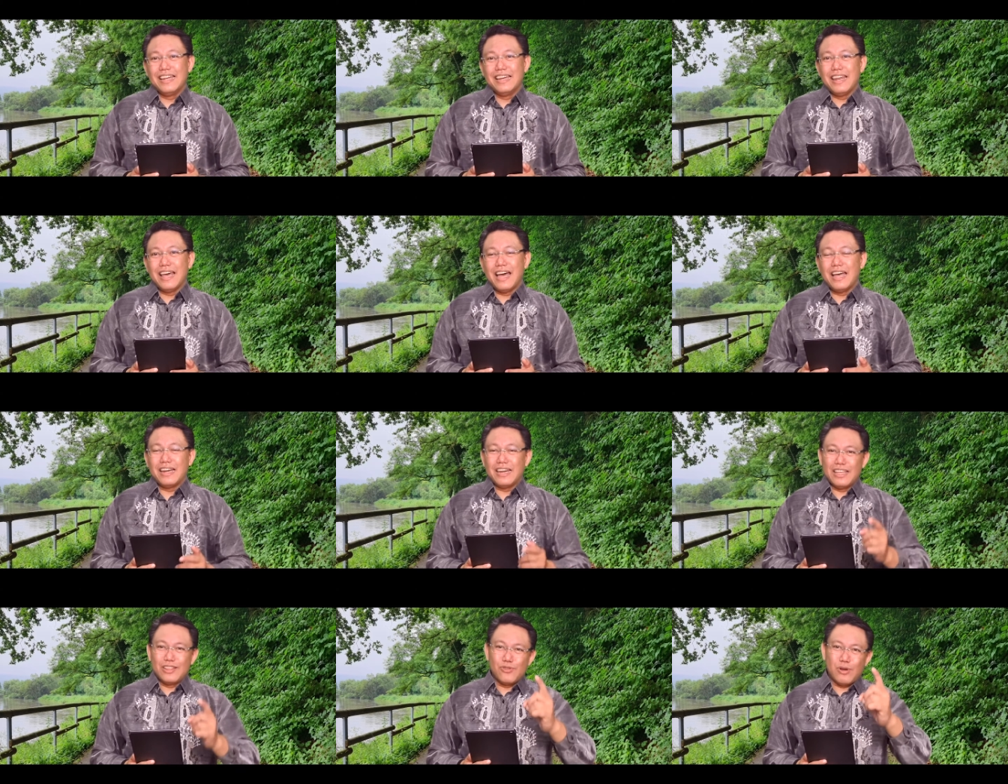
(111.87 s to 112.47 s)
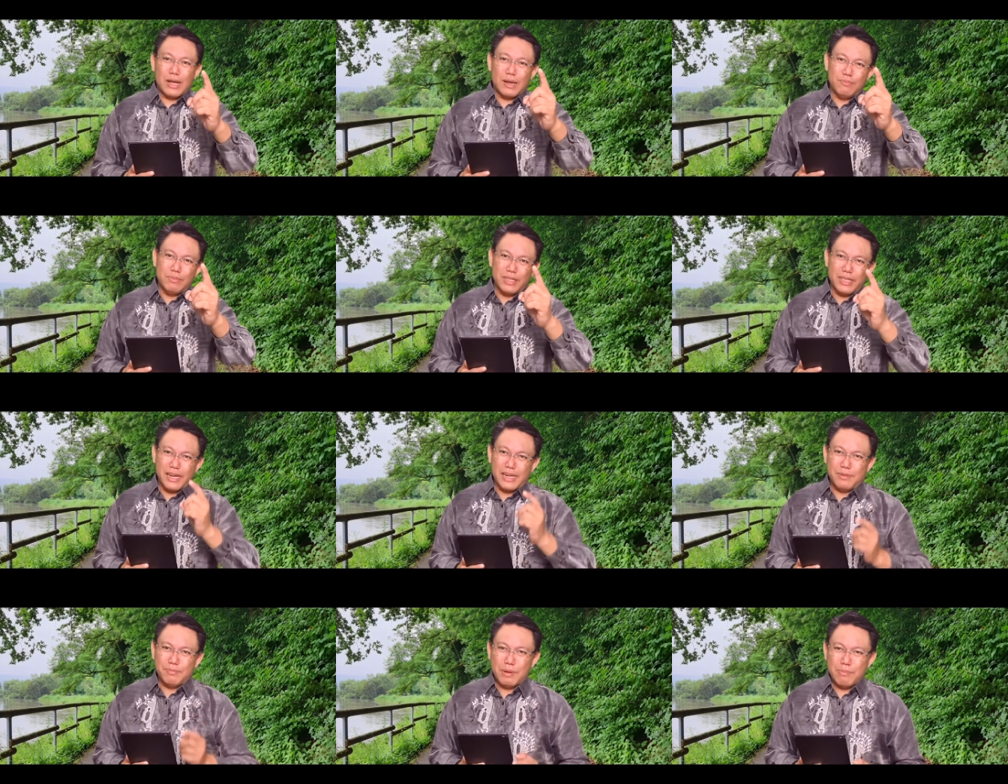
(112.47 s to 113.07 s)
dan itu akan
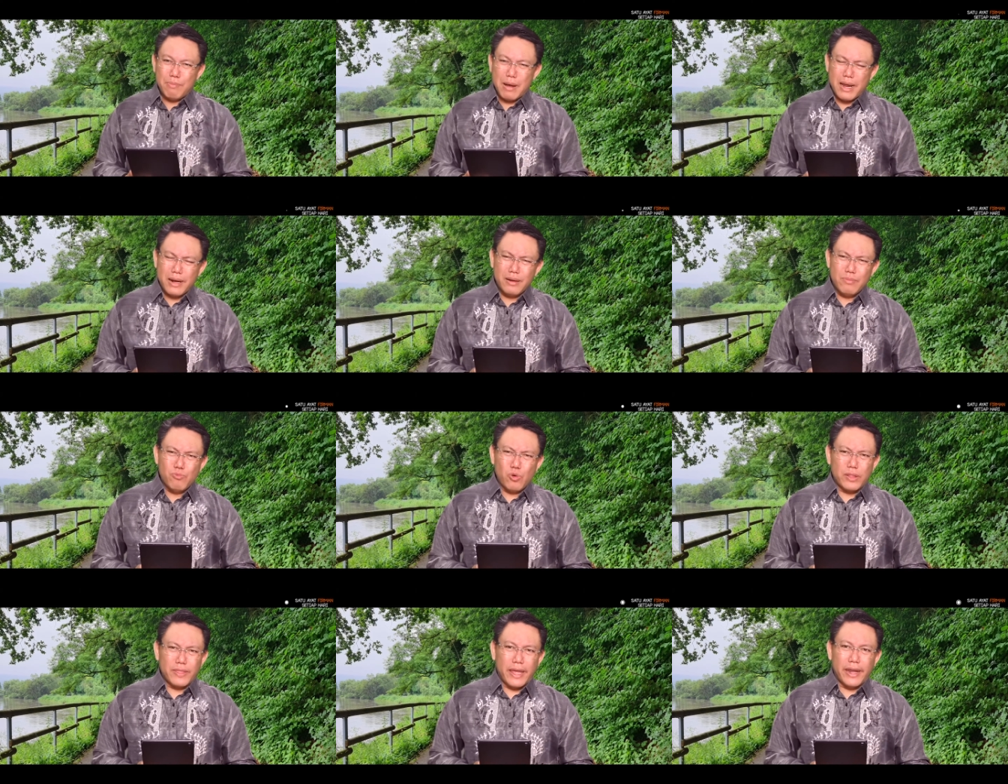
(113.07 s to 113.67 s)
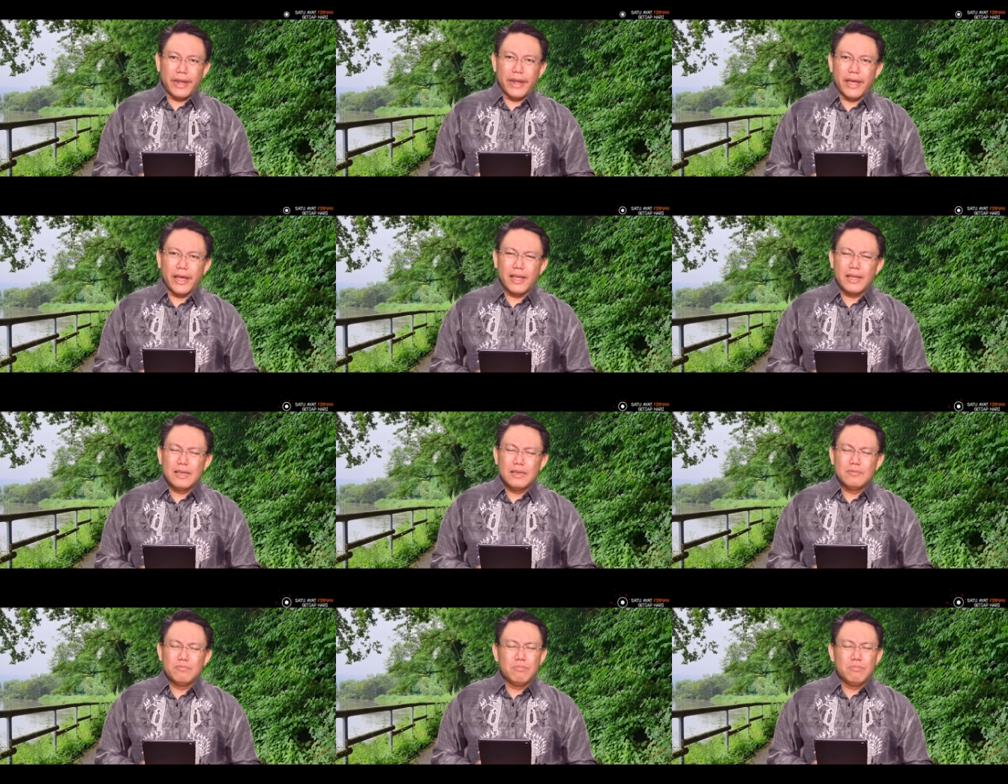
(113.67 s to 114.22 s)
menjadi beban buat Anda.